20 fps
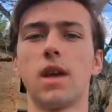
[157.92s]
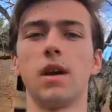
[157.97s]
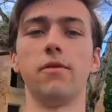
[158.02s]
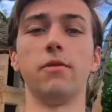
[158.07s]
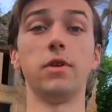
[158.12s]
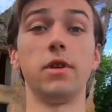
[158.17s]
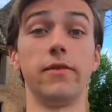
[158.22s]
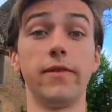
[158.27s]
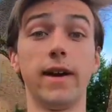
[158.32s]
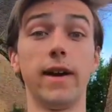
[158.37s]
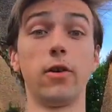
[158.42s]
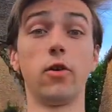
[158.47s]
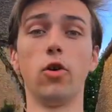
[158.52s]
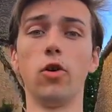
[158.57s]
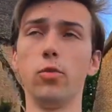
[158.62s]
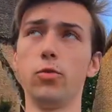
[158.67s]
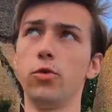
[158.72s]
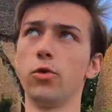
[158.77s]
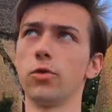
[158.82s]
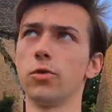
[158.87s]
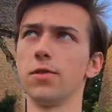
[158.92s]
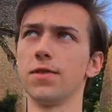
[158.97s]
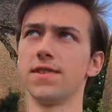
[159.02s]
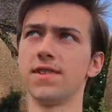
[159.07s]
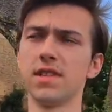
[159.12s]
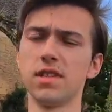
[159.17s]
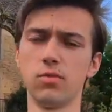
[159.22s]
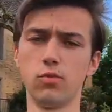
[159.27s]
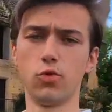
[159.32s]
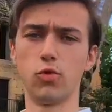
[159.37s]
Avant il y avait un grand mur
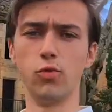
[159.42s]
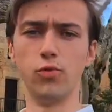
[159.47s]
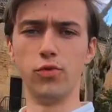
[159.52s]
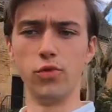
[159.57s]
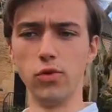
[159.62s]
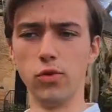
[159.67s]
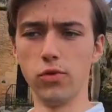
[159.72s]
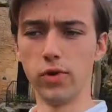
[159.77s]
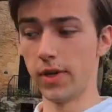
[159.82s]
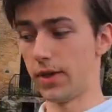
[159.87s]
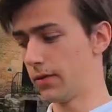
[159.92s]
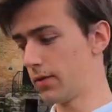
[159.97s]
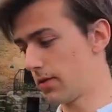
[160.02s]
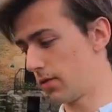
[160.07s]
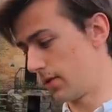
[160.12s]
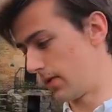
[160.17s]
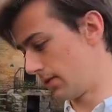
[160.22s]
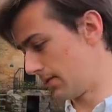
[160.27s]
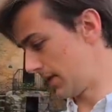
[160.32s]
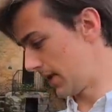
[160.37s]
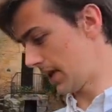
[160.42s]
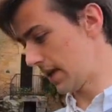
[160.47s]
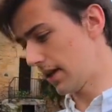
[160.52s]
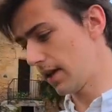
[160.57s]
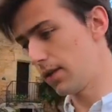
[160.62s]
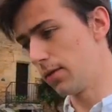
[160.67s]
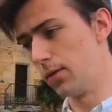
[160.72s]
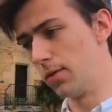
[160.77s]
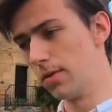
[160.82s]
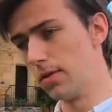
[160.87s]
d'enceinte beaucoup plus haut et donc on en fait des
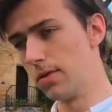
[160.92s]
créneaux.